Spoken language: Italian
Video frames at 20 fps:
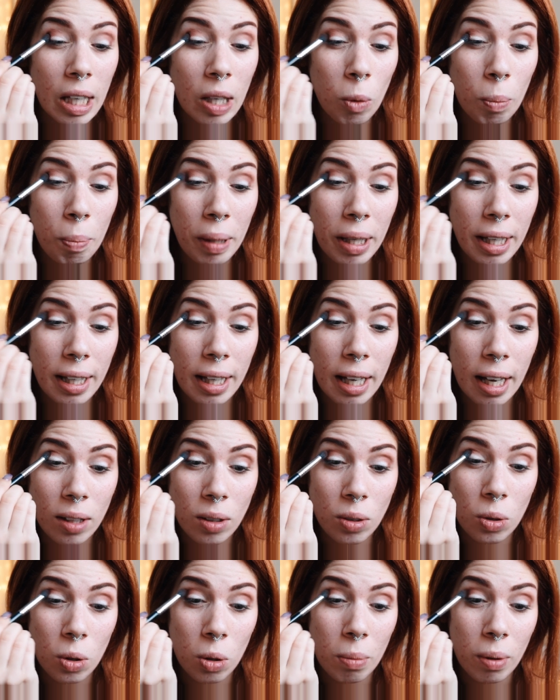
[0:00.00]
e lo
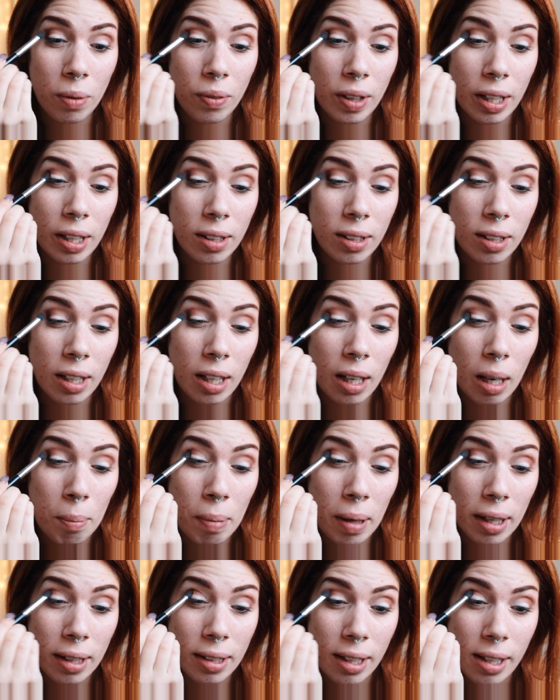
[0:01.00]
picchietto come vedete nella
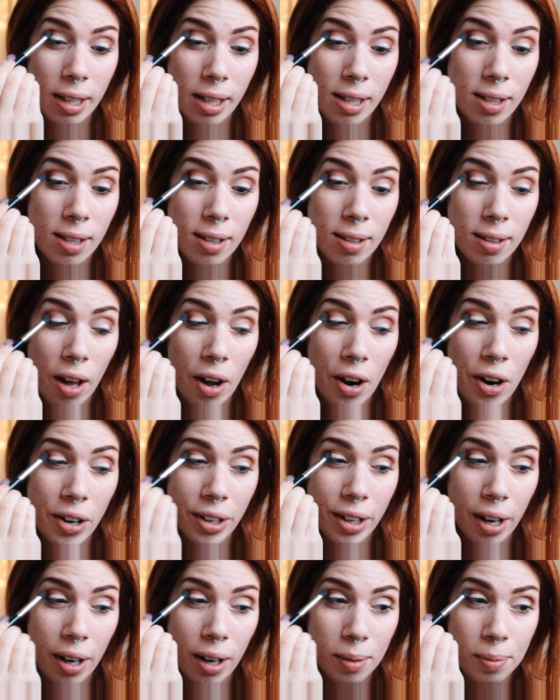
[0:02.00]
parte
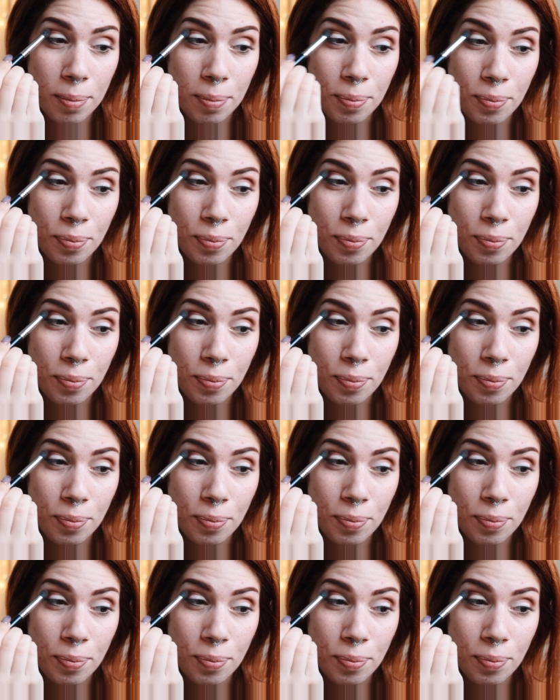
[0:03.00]
esterna.